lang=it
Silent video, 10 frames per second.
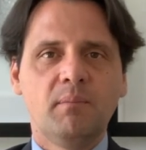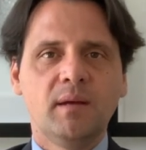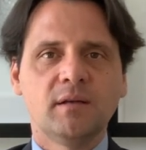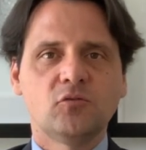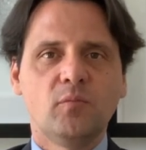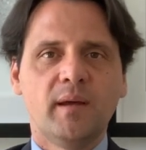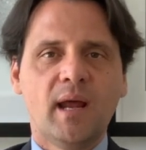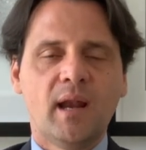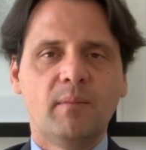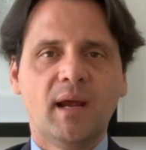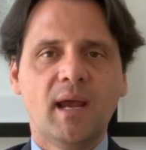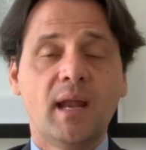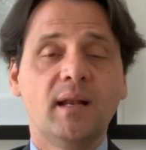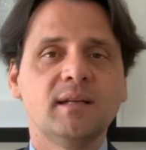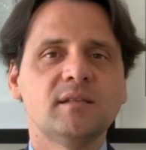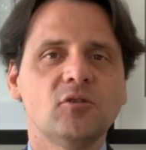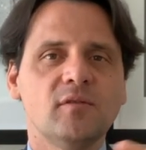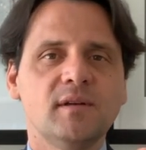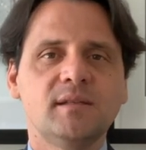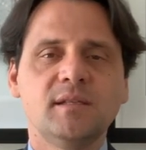per superare magari l'estero
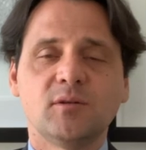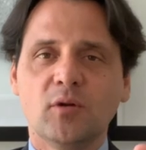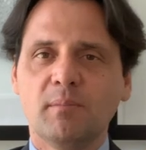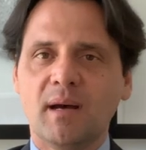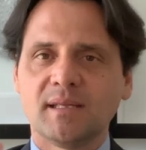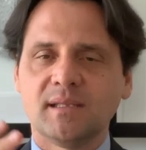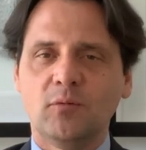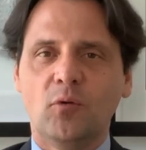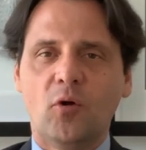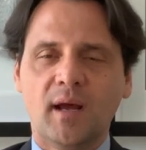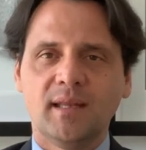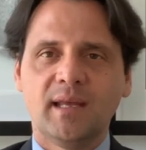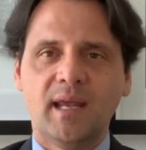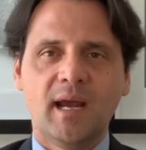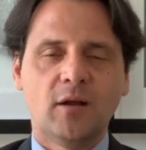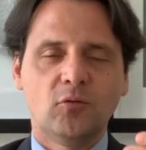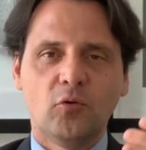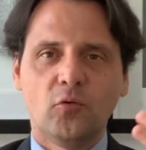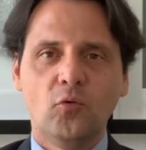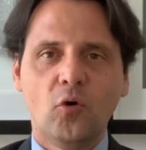di restrizione basti un local
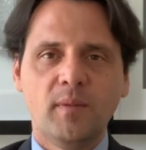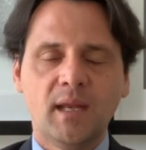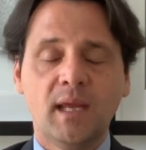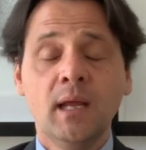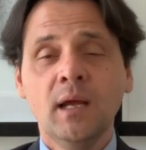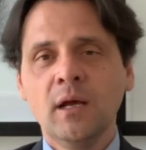director, un nominee